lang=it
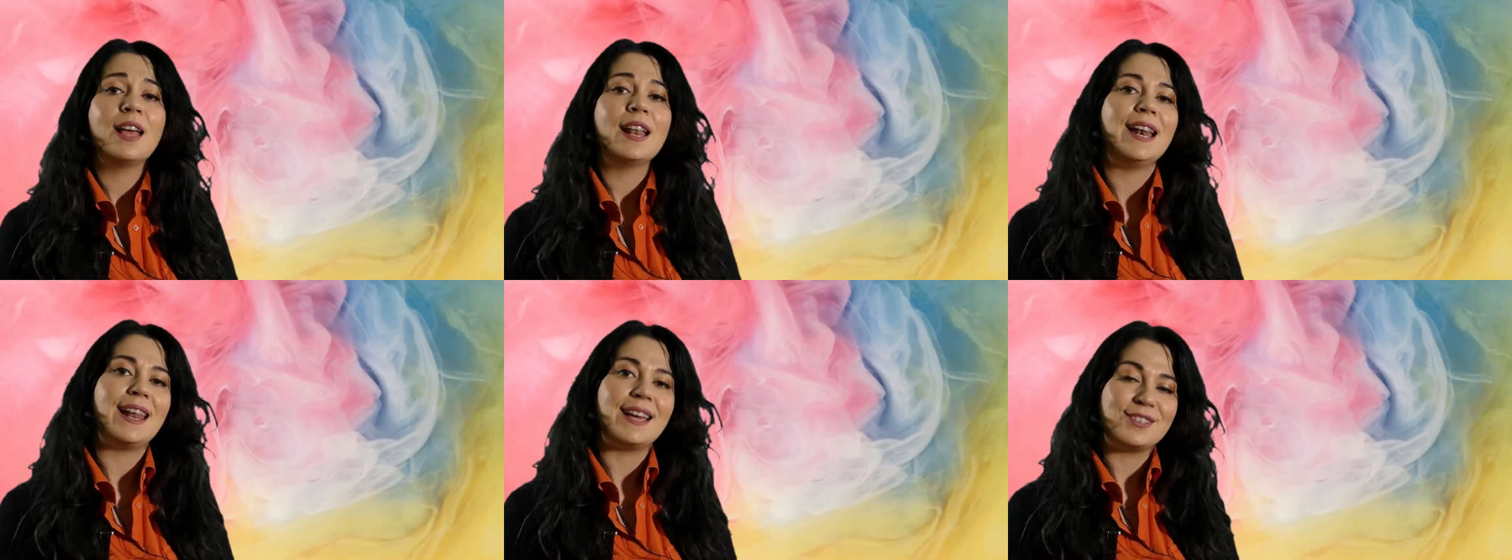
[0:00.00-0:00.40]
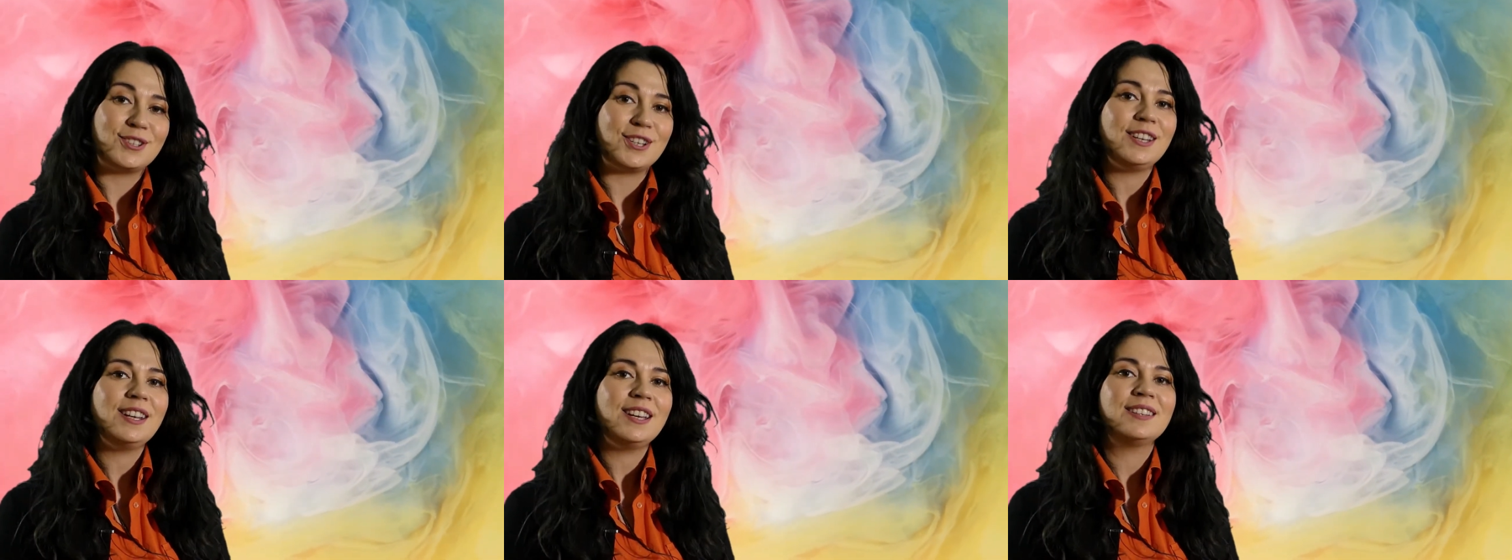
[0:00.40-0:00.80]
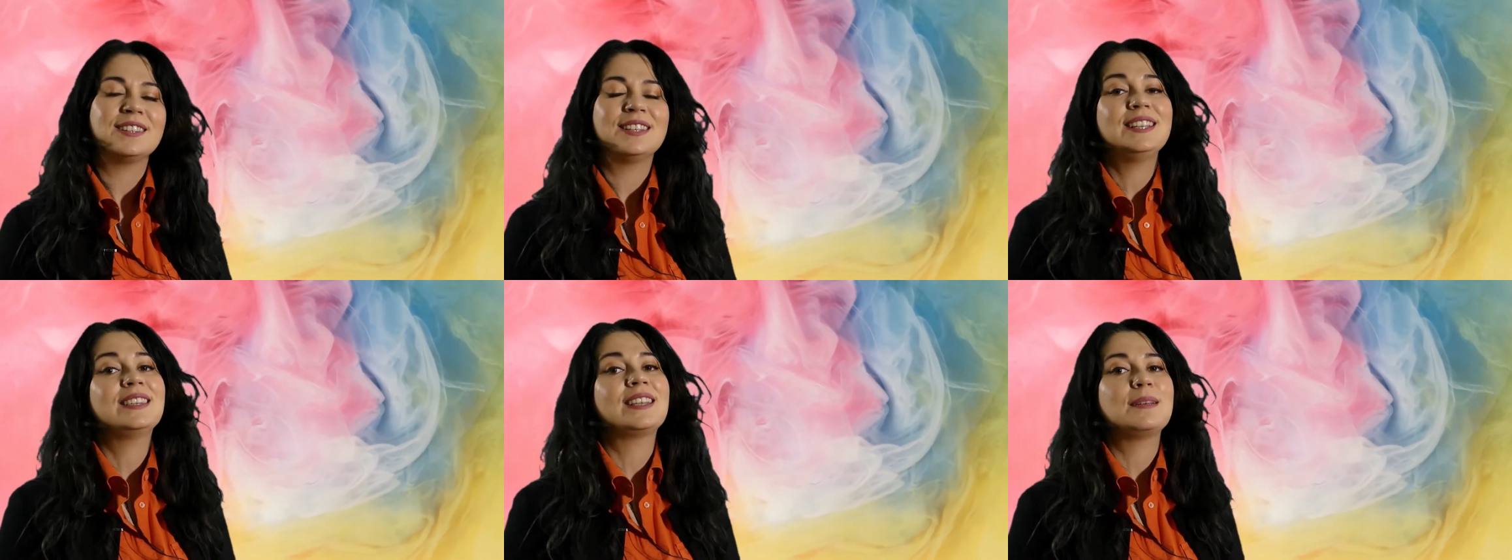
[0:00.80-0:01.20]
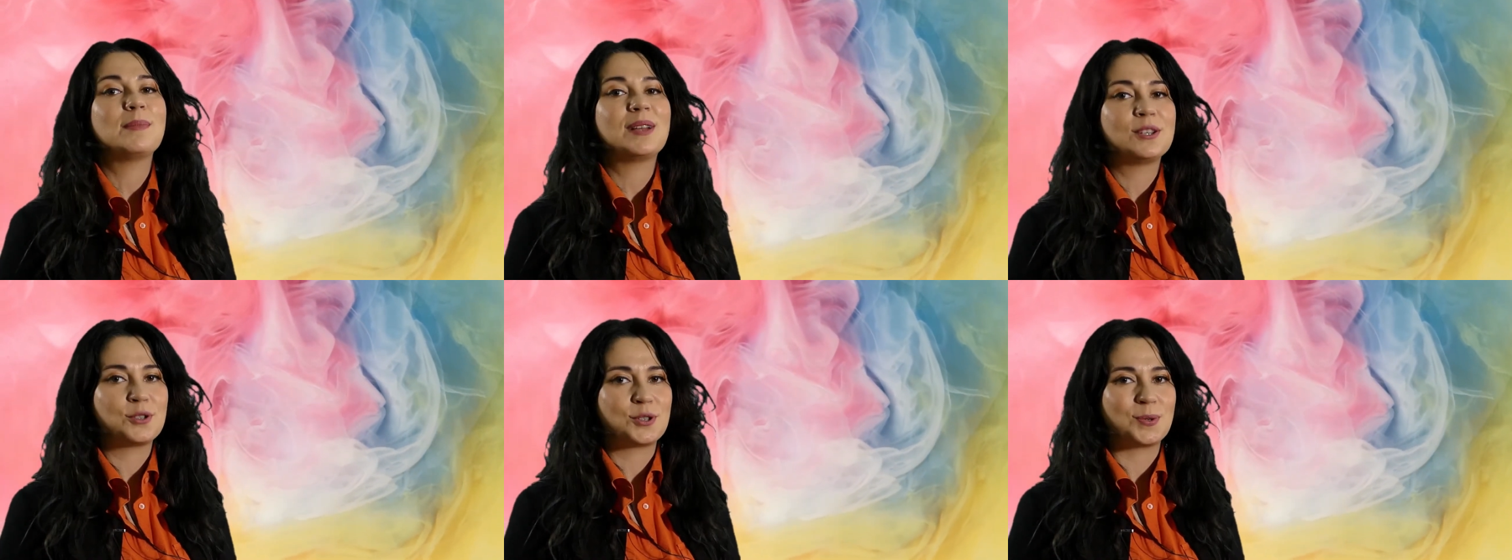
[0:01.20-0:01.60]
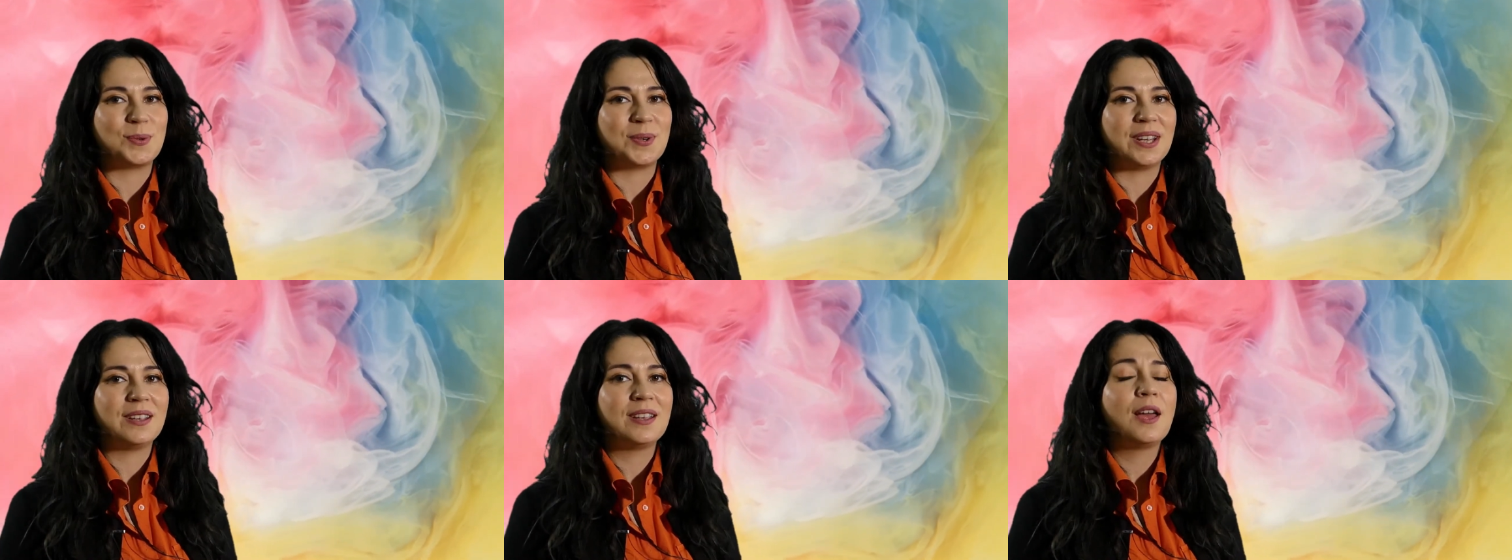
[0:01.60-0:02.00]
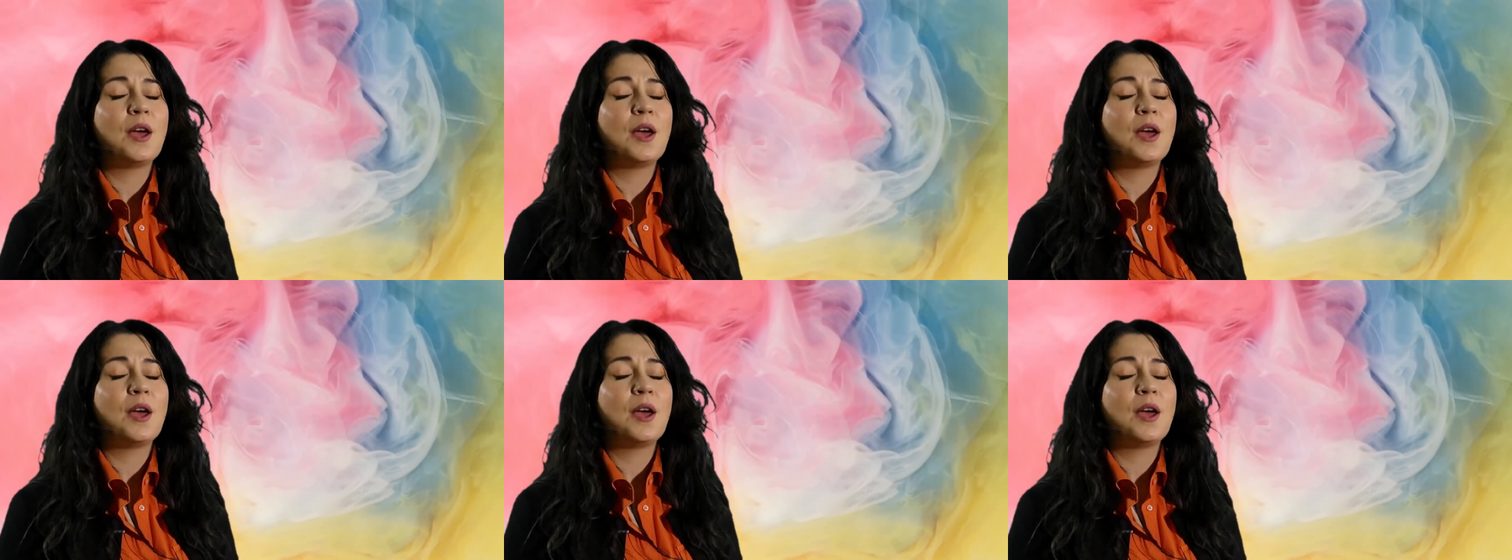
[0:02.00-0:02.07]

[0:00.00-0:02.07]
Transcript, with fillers: la cena di Trimalcione,